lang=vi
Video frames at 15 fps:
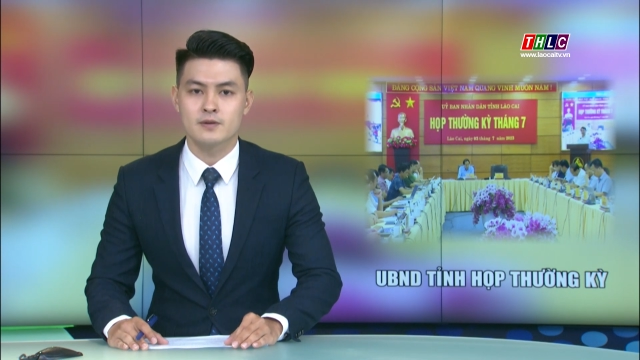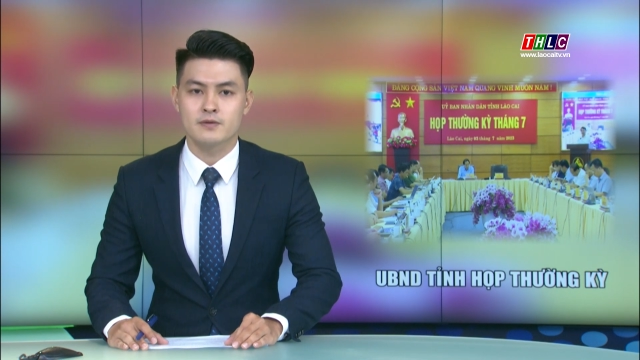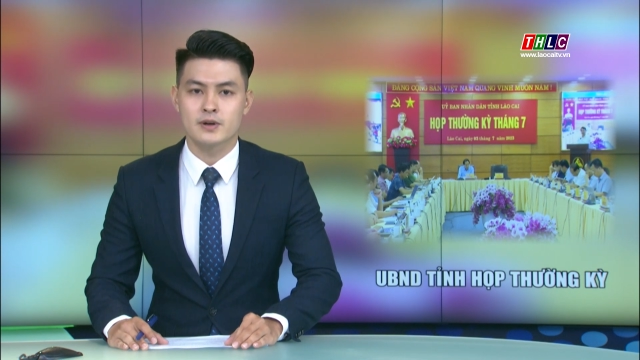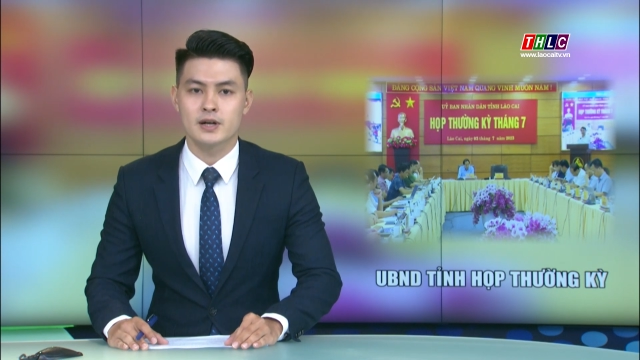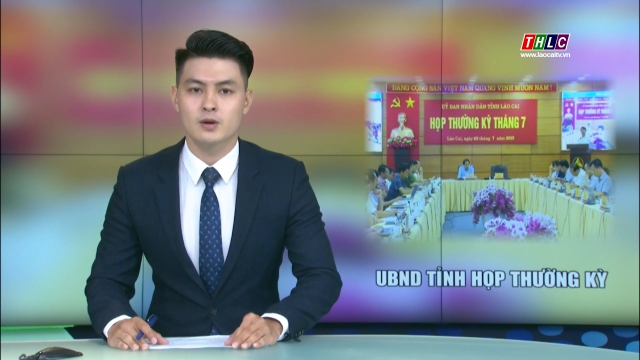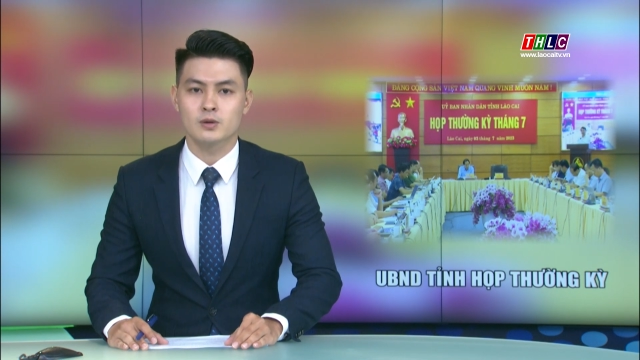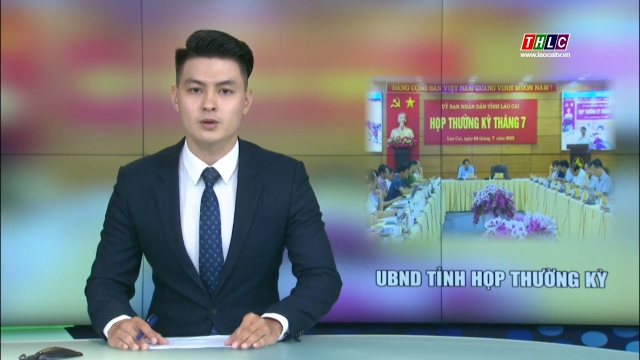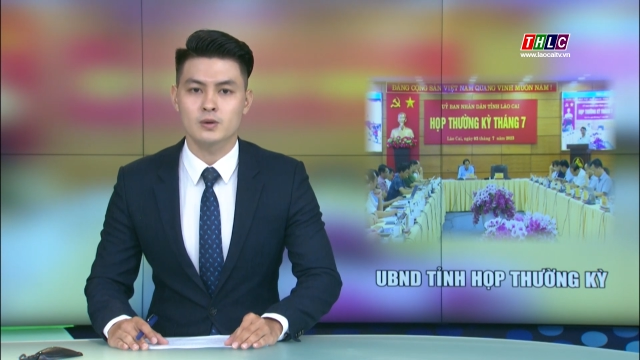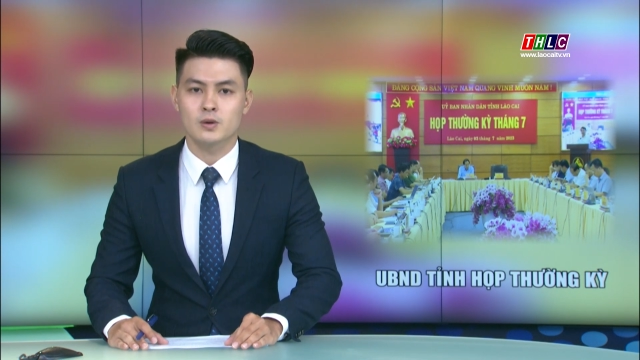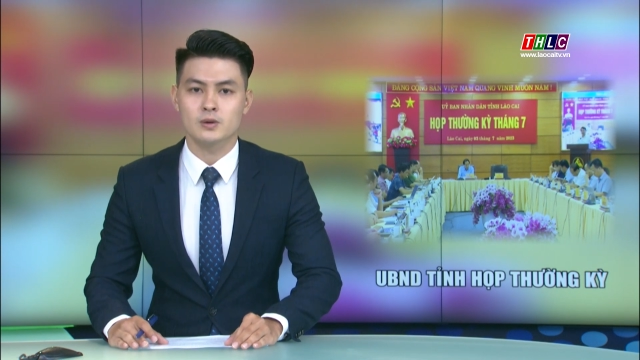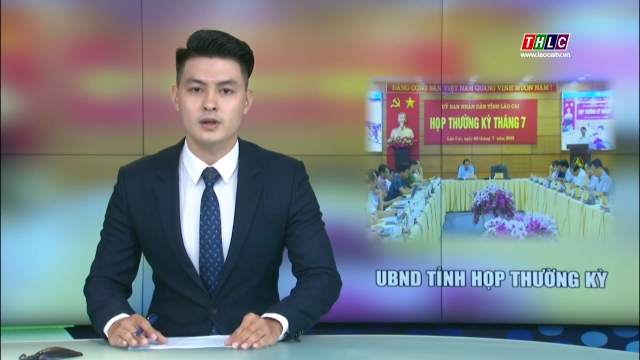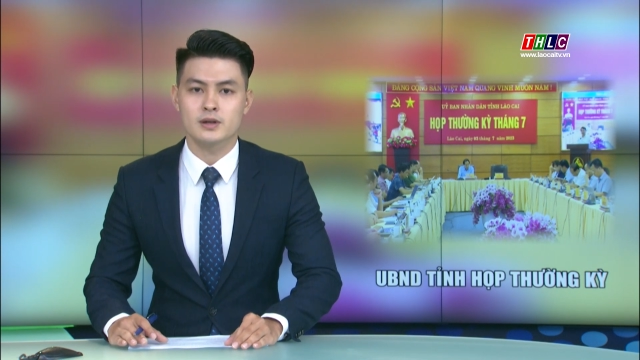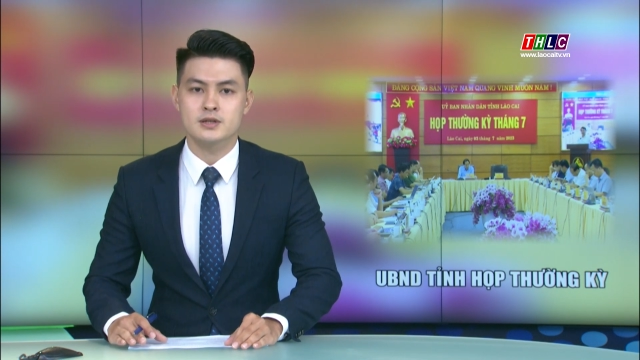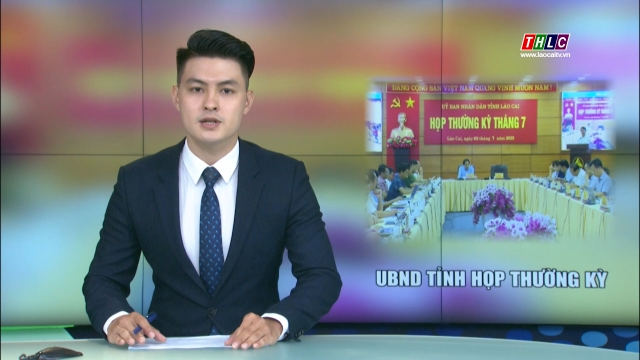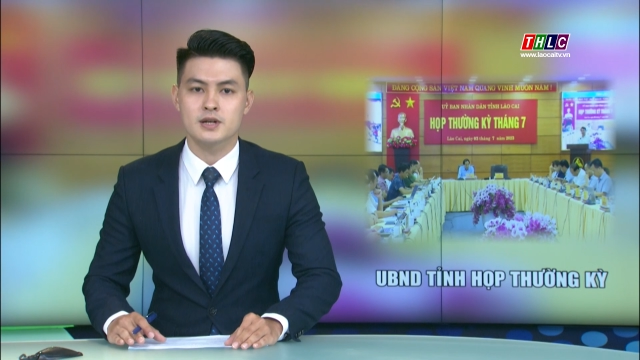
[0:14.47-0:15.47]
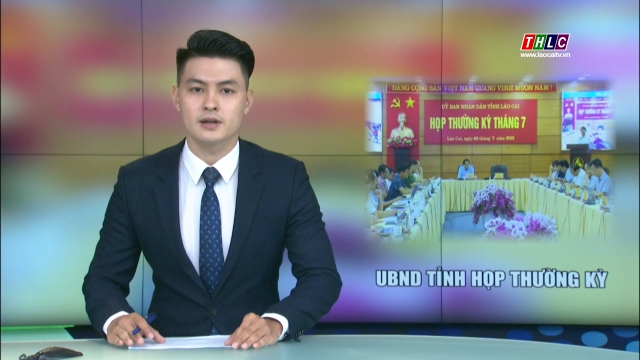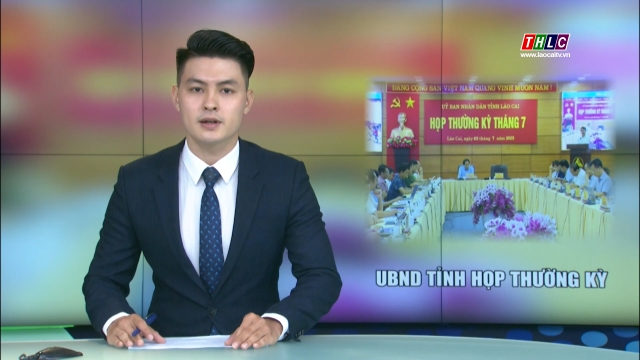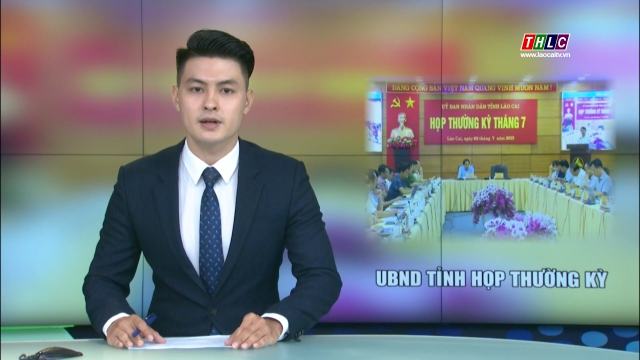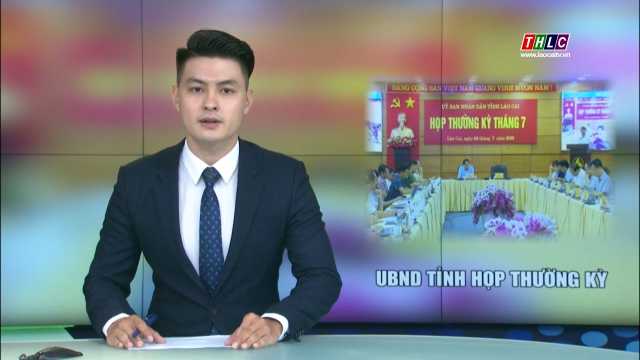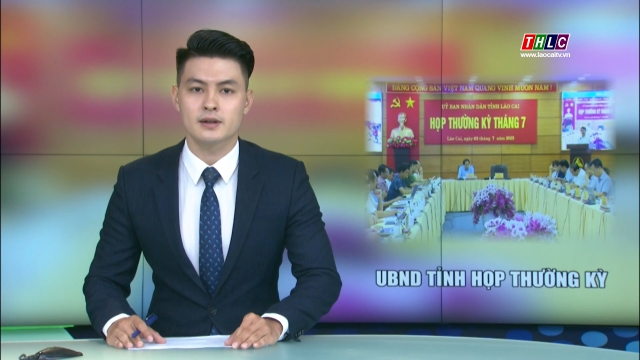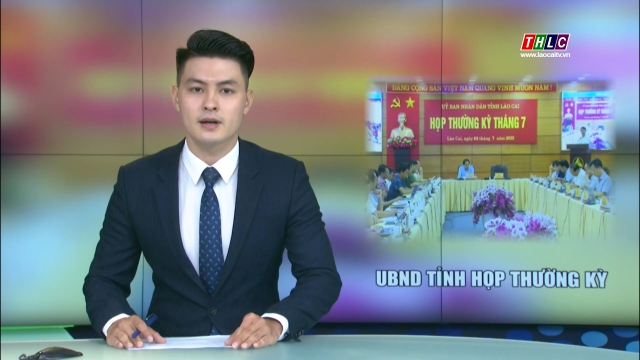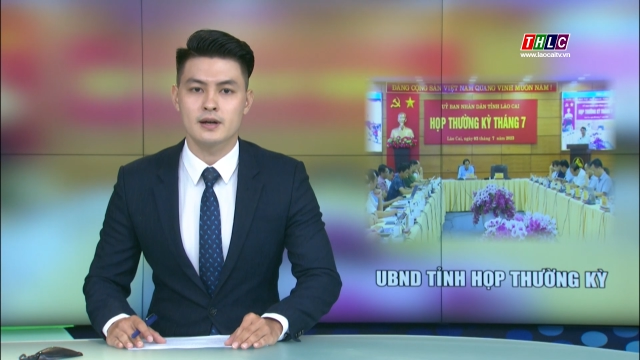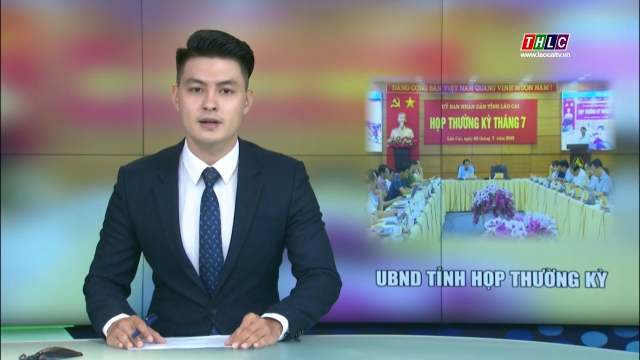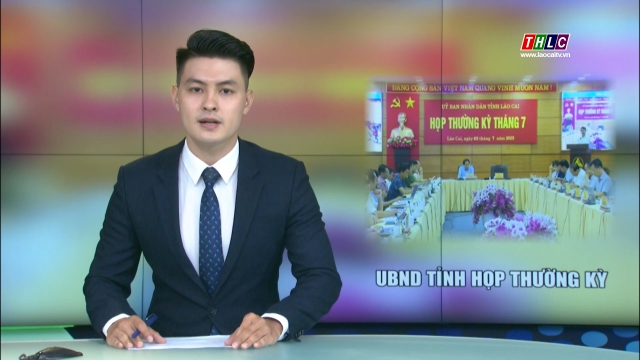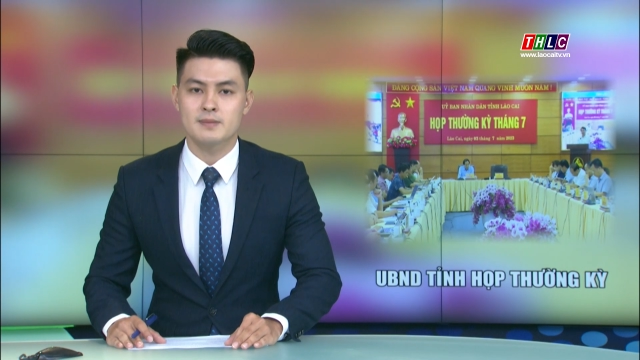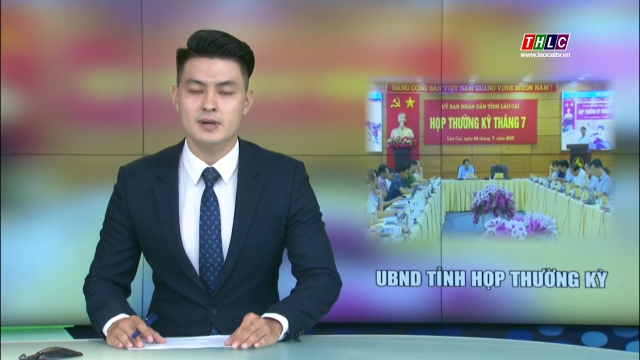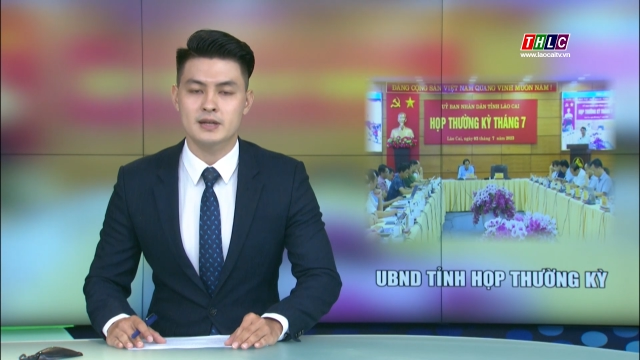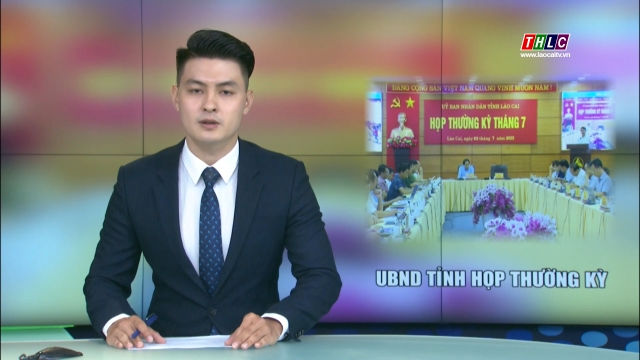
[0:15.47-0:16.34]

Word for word: phấn đấu tốc độ tăng trưởng kinh tế năm